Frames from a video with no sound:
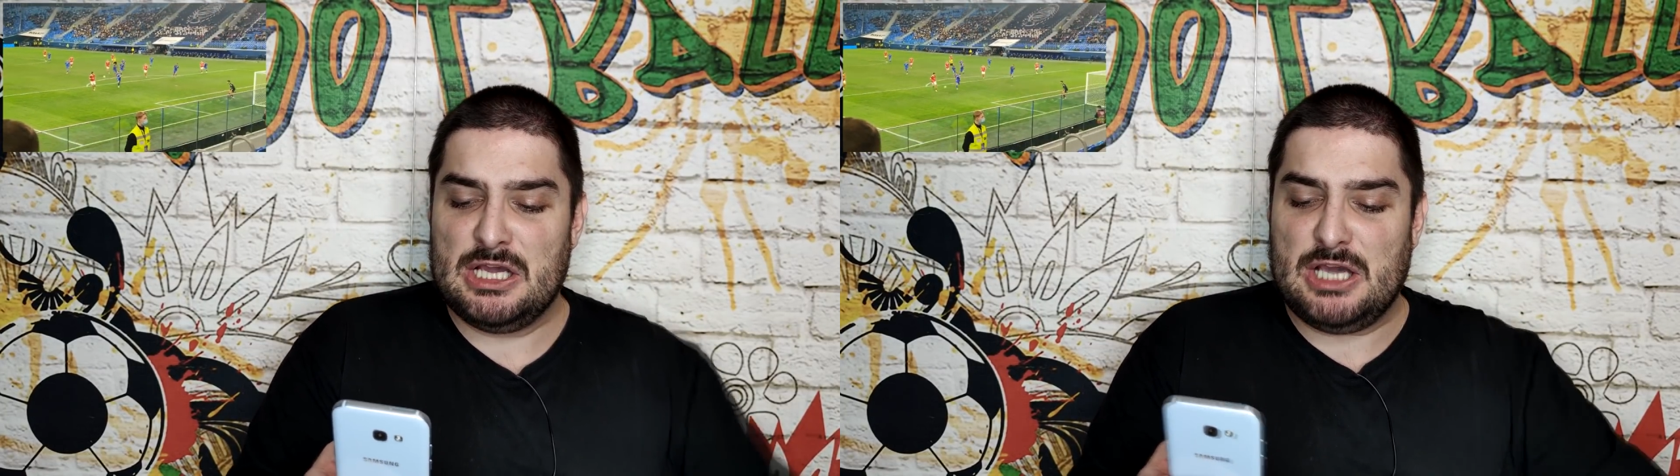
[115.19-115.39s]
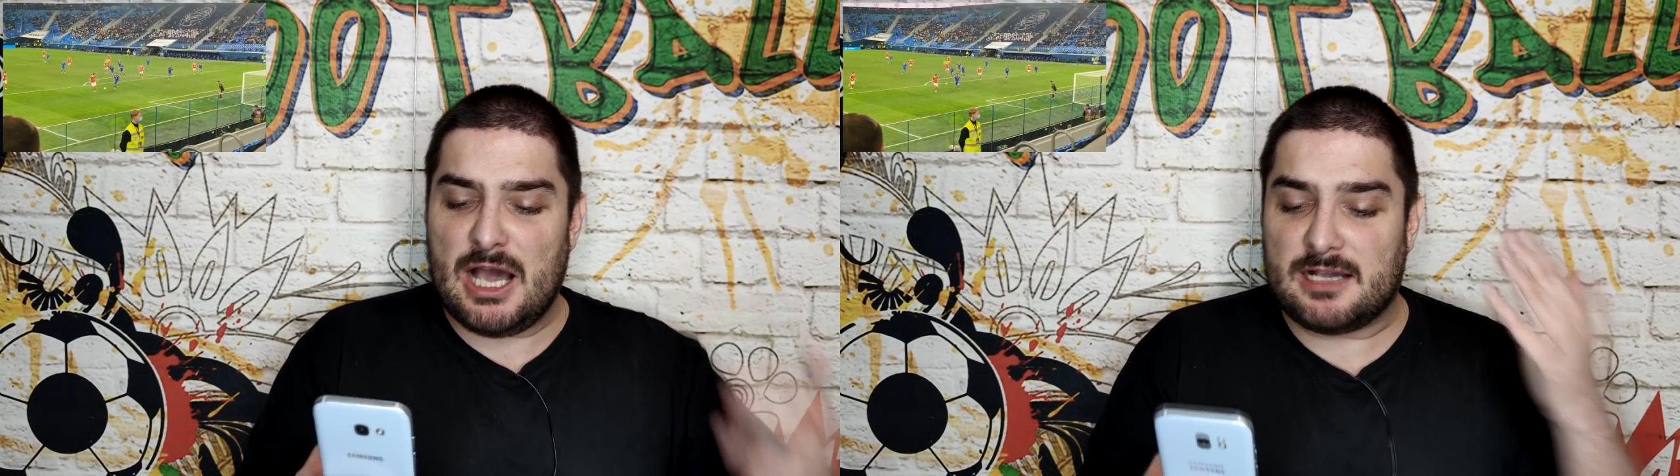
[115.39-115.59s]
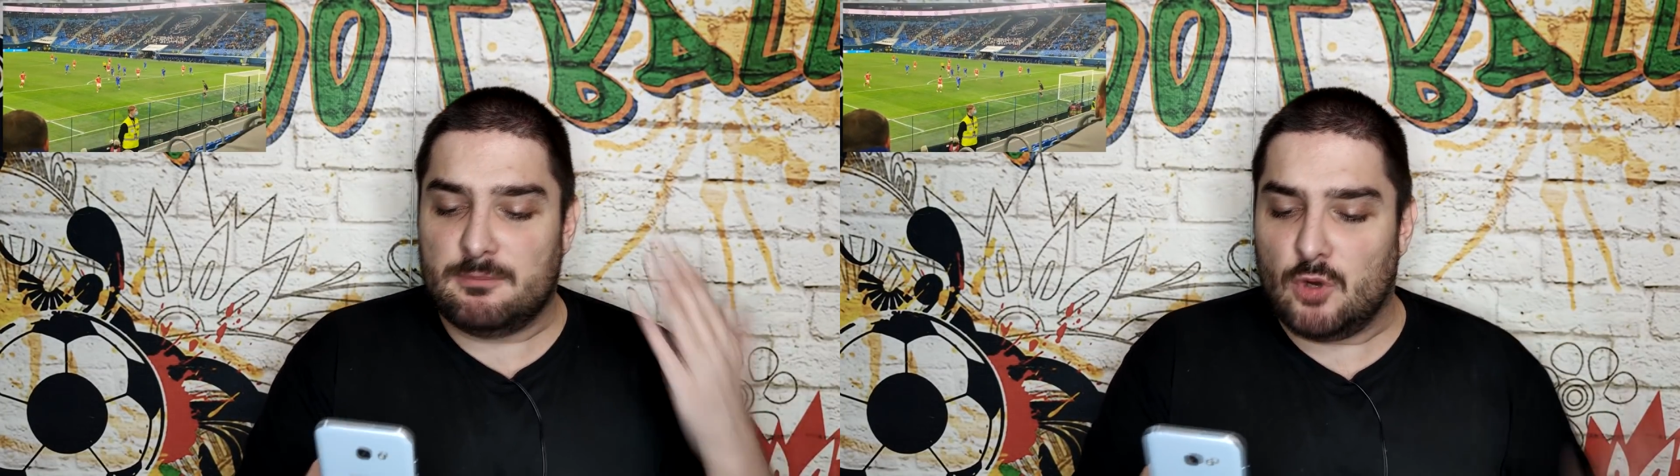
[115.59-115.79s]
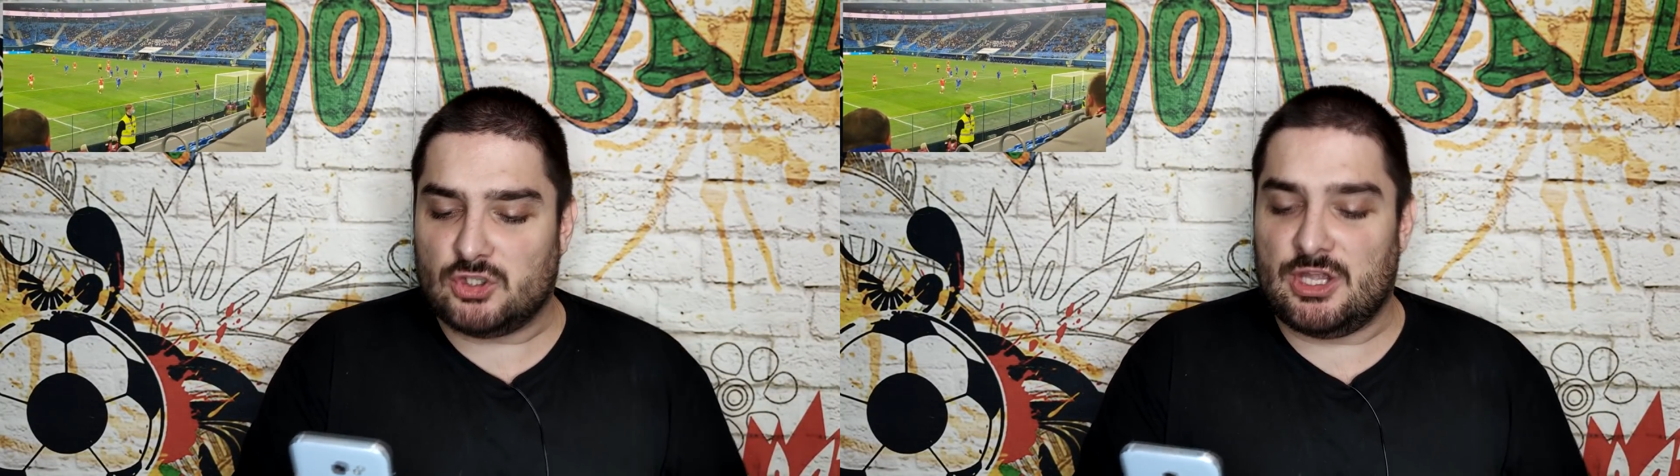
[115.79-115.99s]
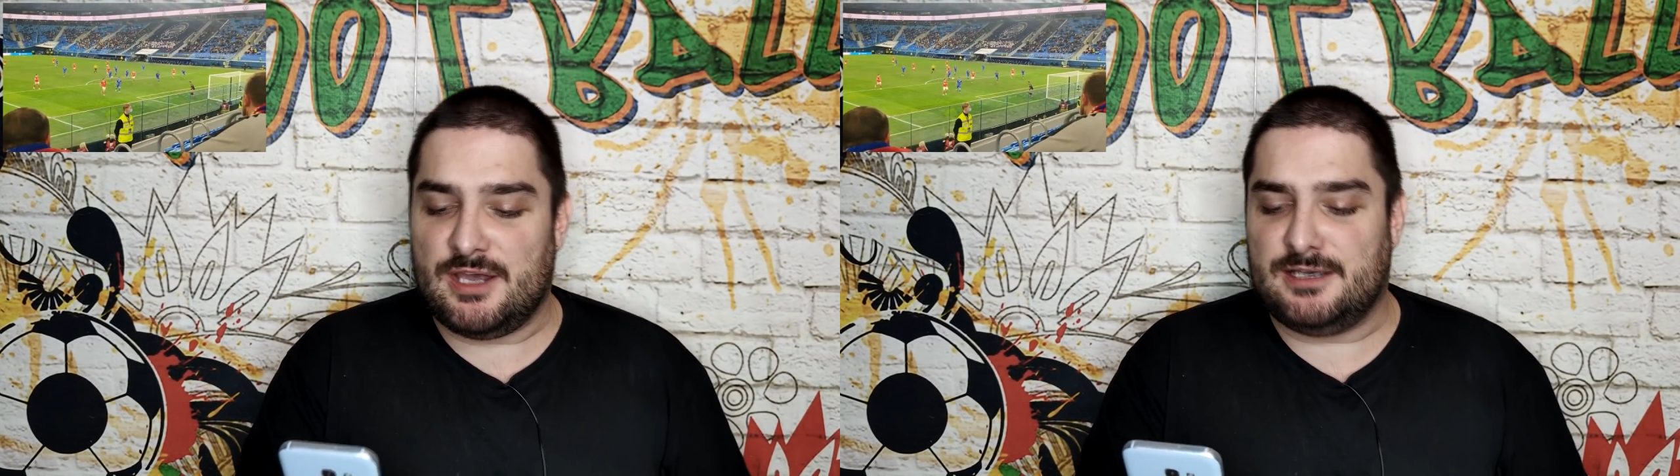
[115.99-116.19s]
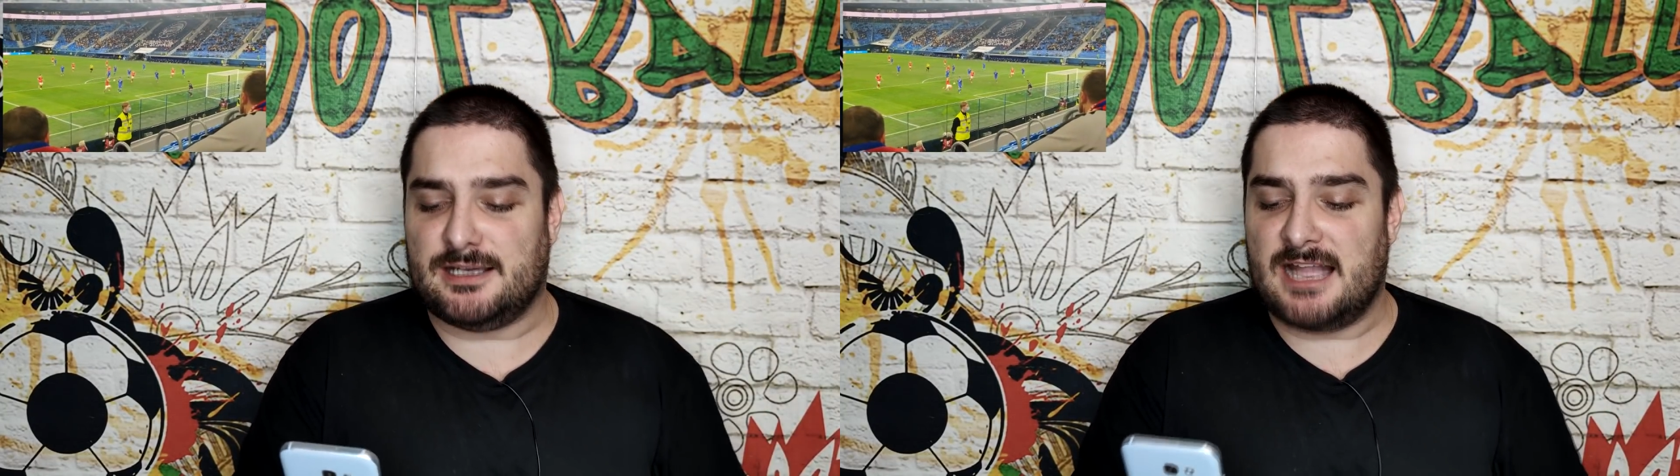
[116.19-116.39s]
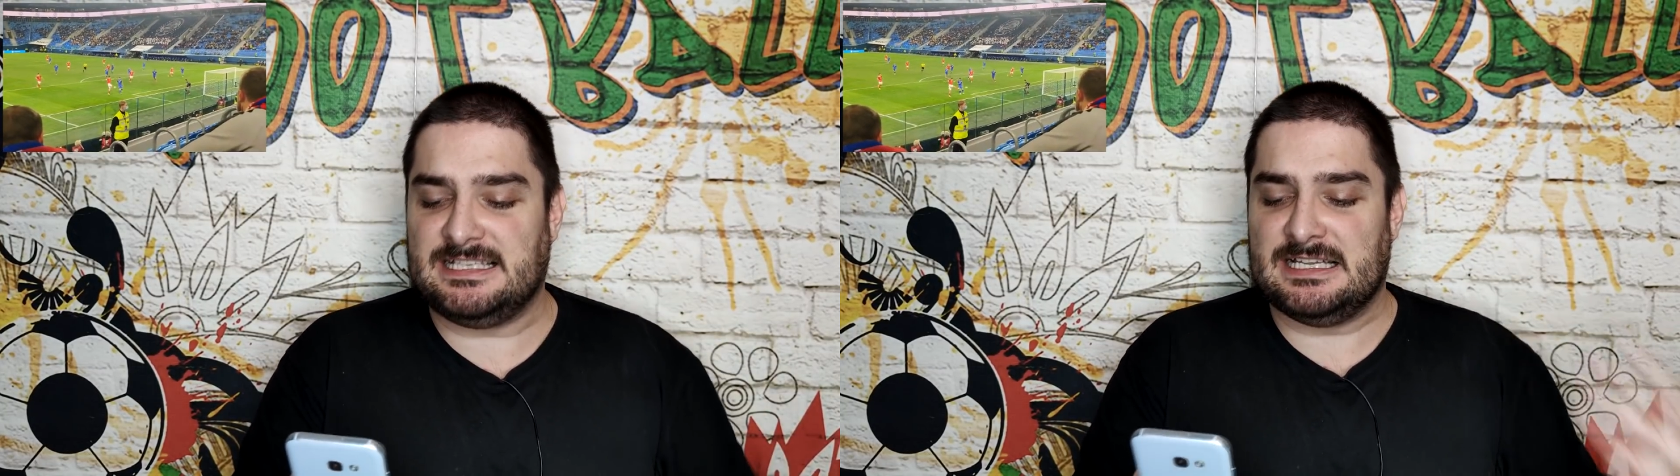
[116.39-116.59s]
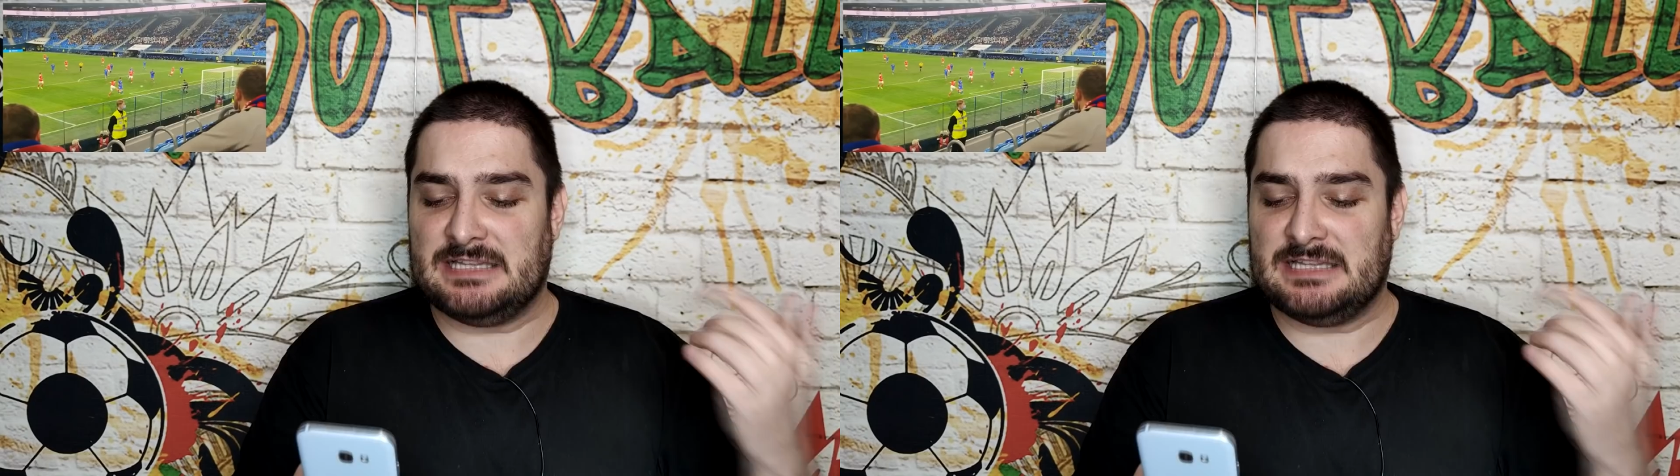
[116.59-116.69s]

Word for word: Как можно играть